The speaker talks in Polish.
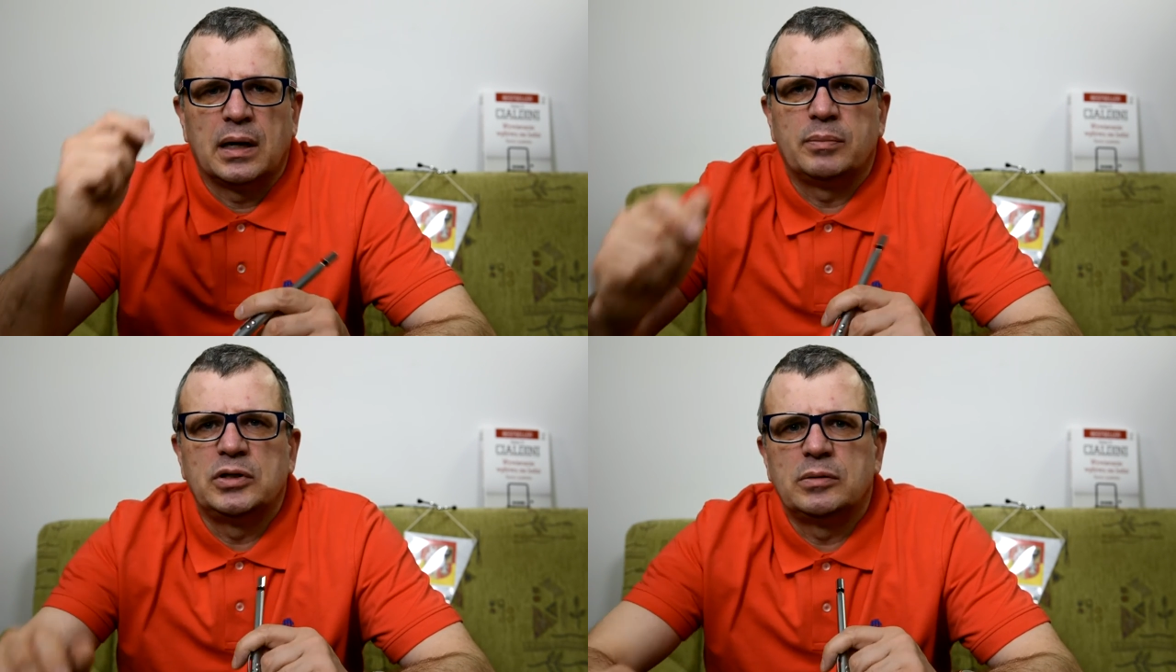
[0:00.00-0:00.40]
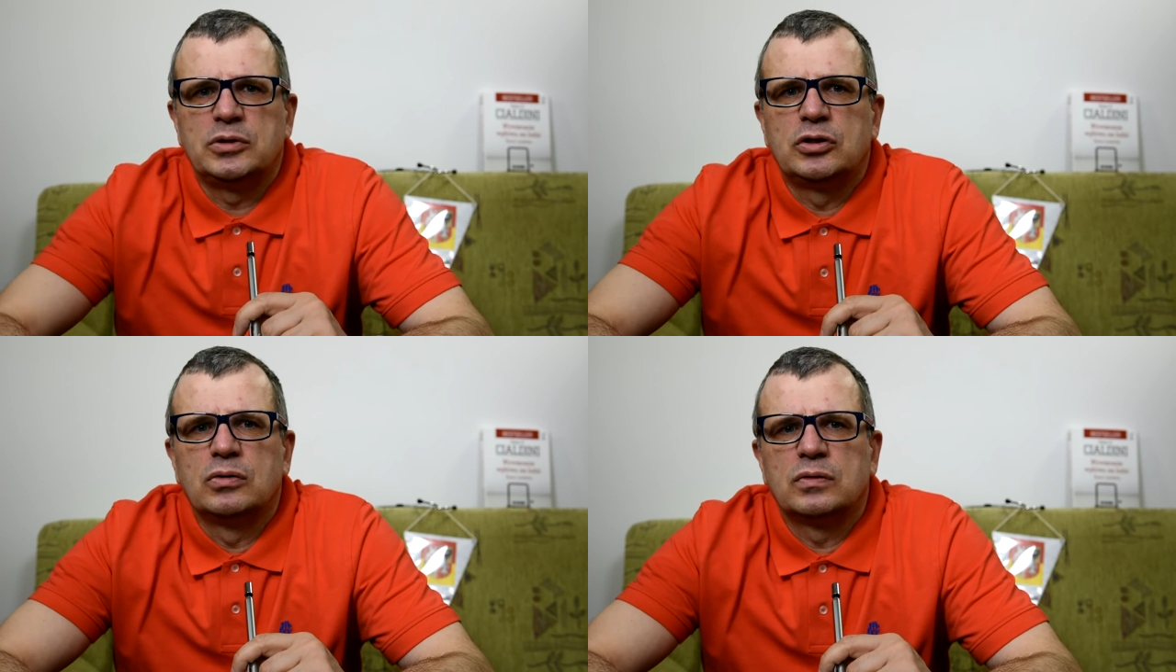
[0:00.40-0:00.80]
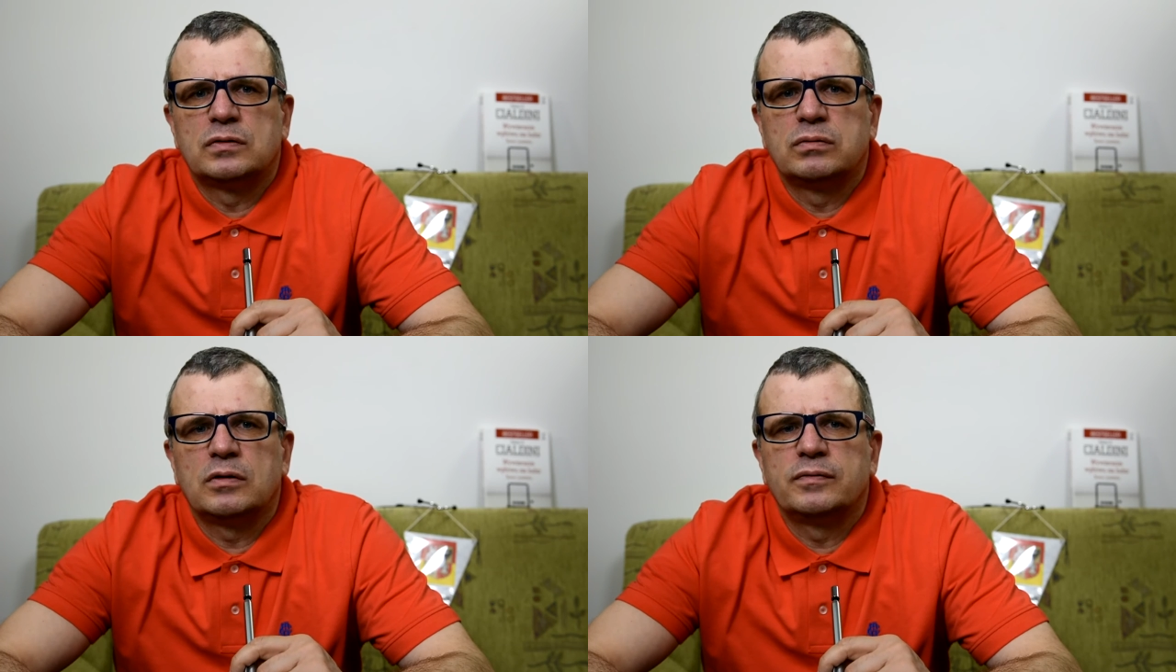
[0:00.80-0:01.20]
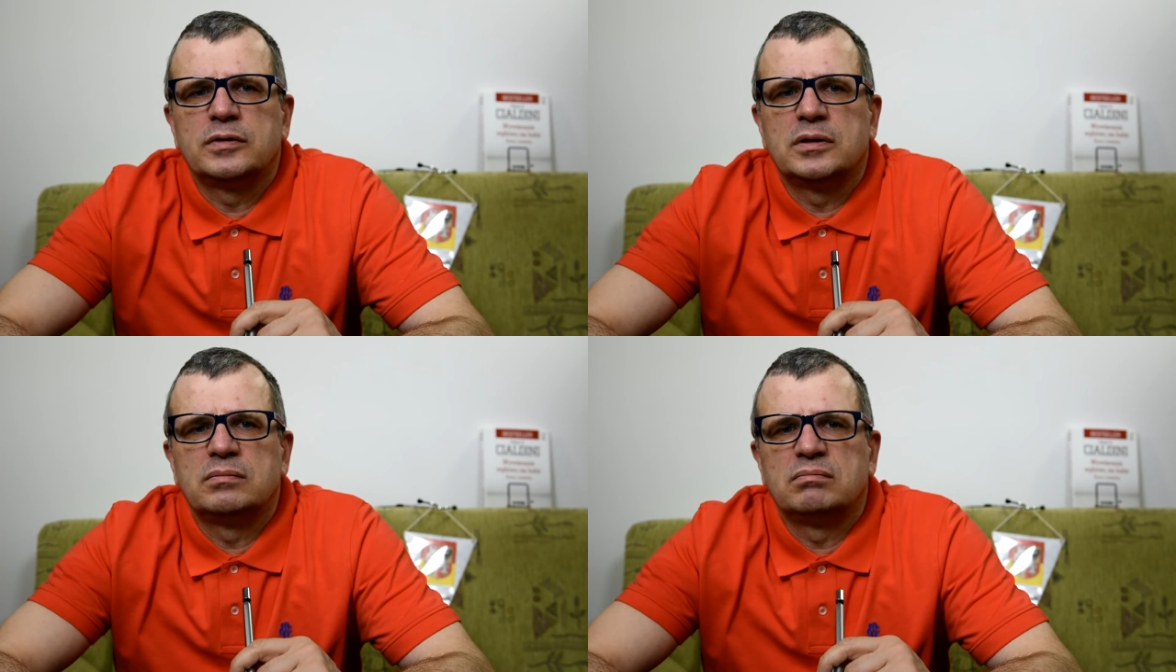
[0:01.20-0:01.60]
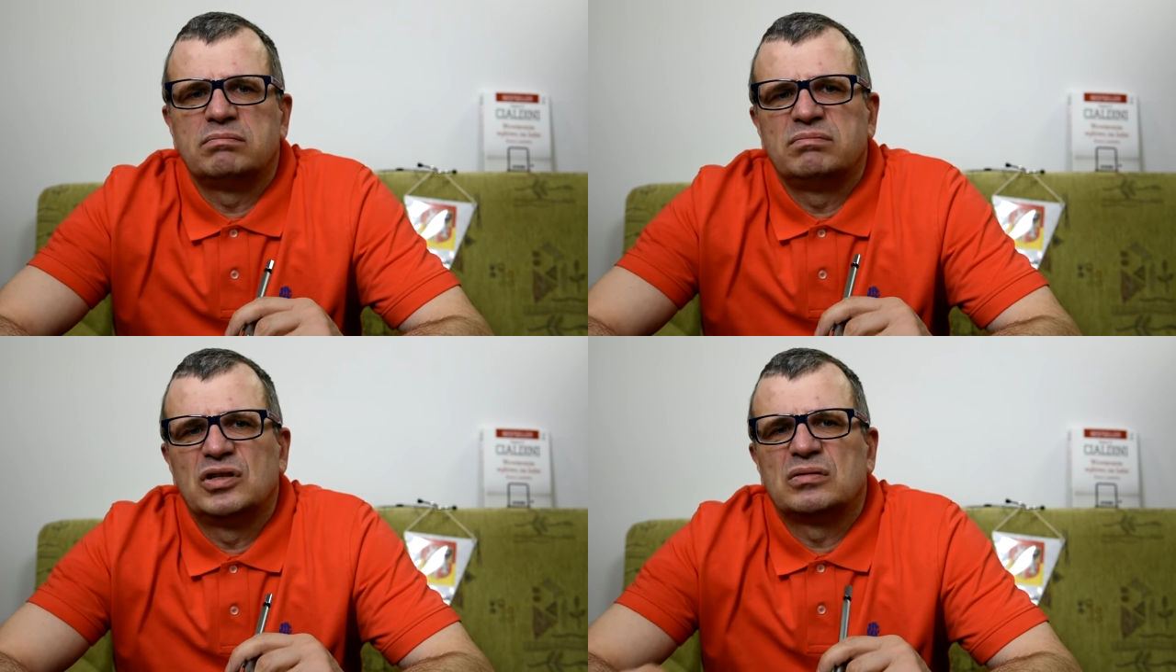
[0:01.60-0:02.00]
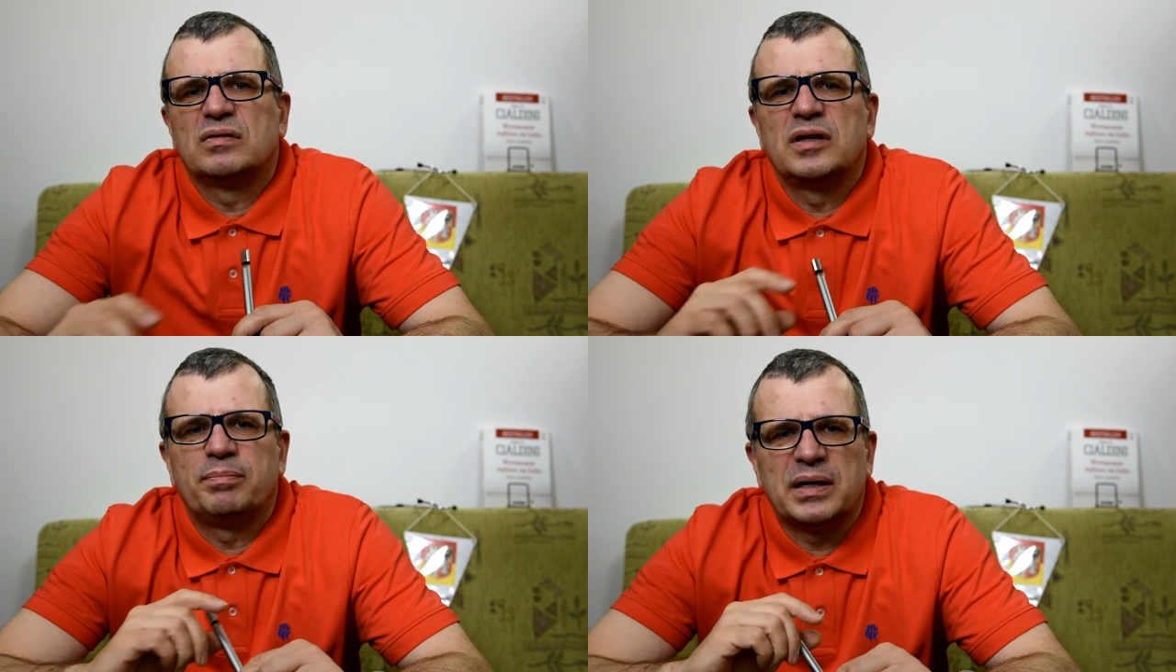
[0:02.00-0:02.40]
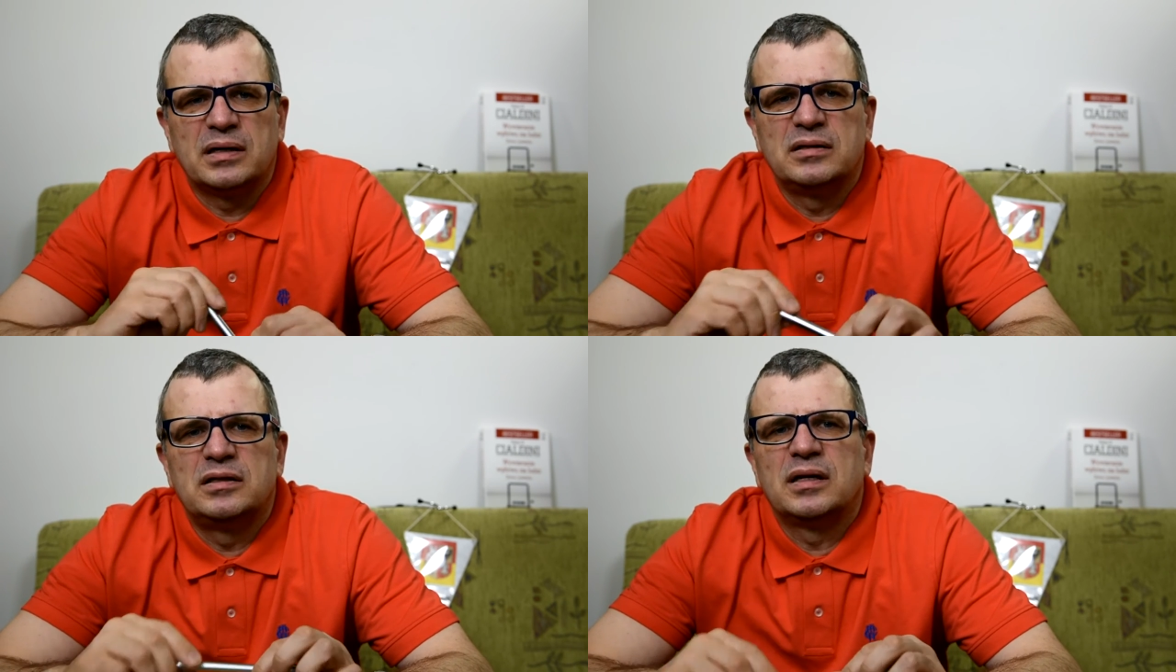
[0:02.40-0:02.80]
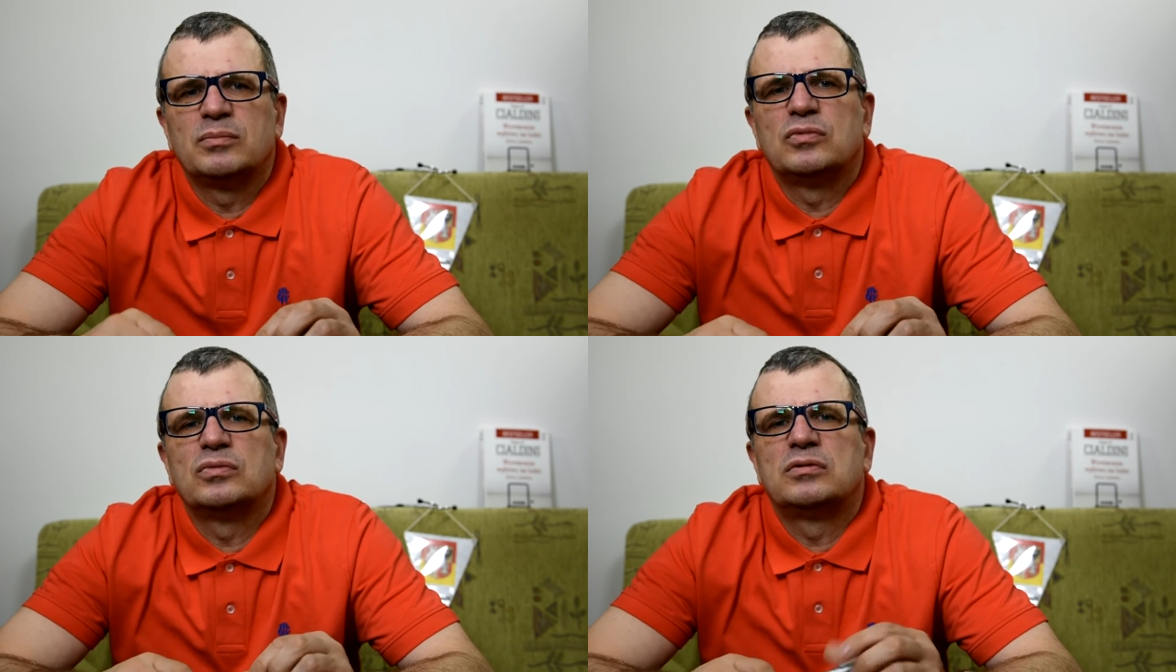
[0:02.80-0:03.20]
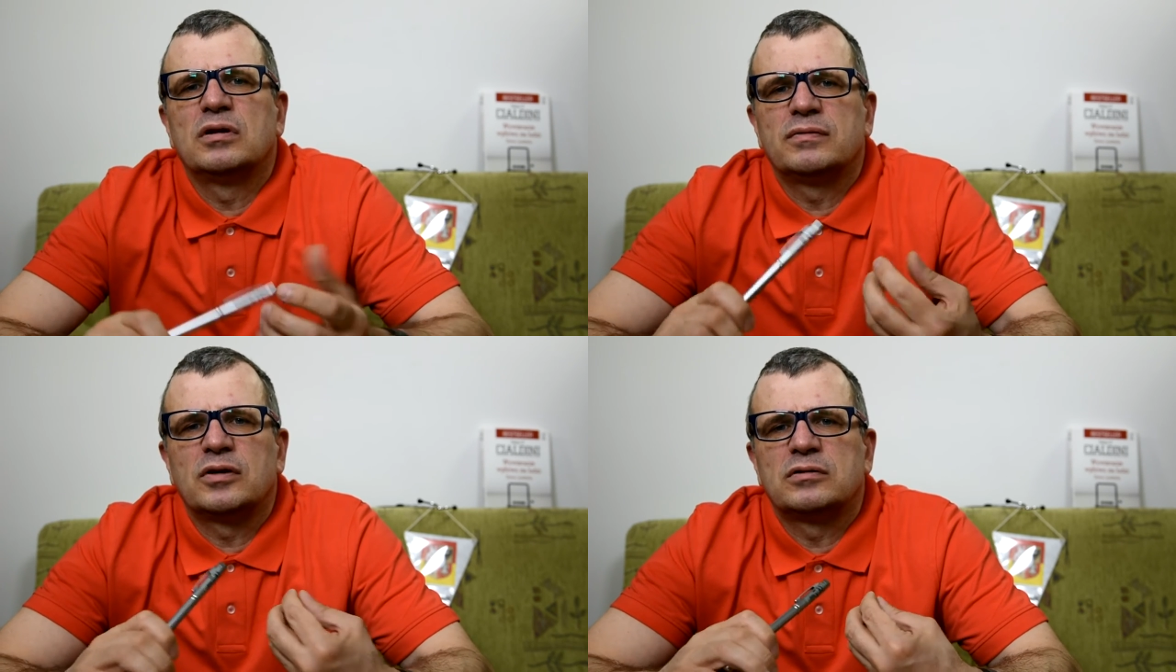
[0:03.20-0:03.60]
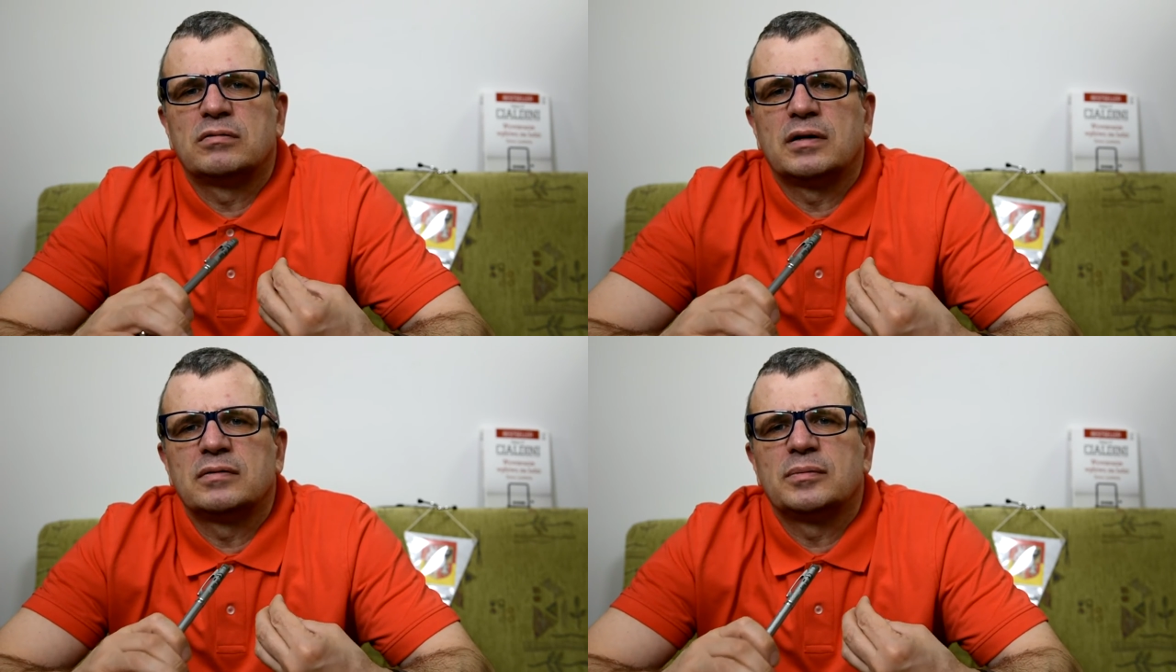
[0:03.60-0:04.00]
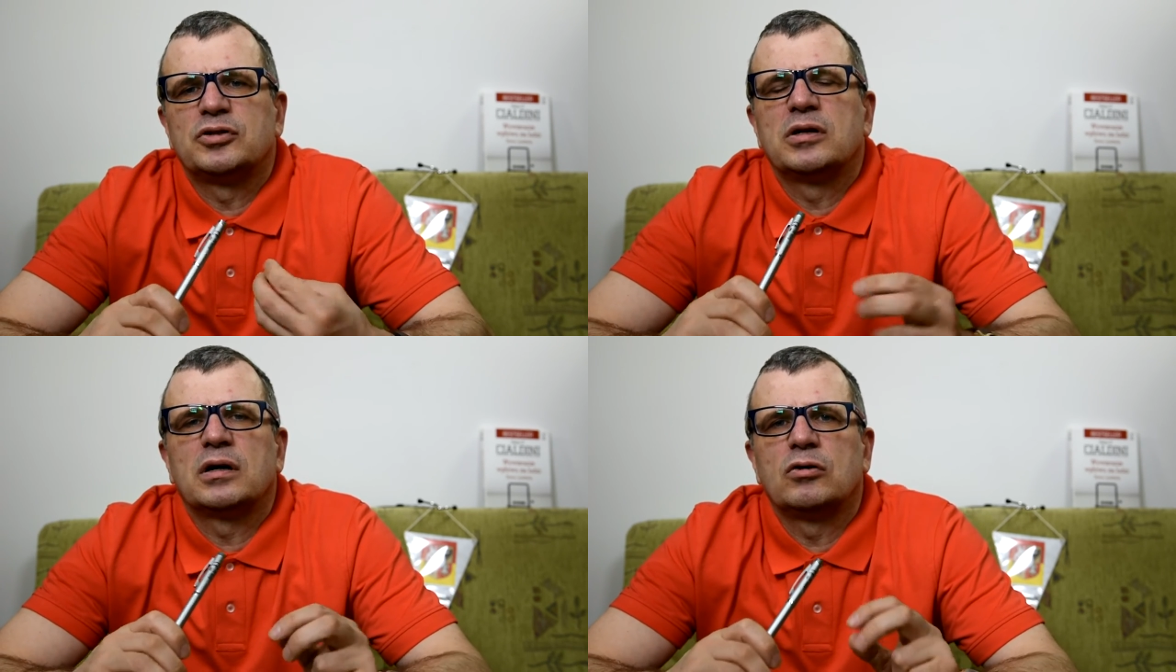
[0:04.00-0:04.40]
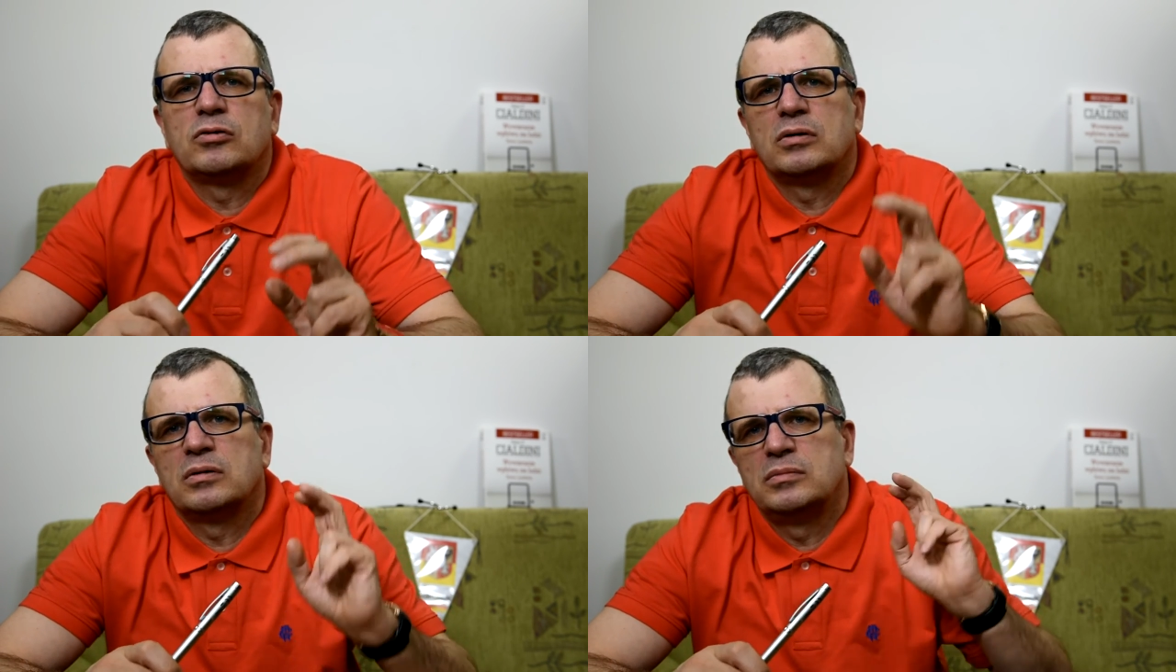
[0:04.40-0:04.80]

Aby nie być gołosłownym, dosłownie parę dni temu do Wrocławia przyjechało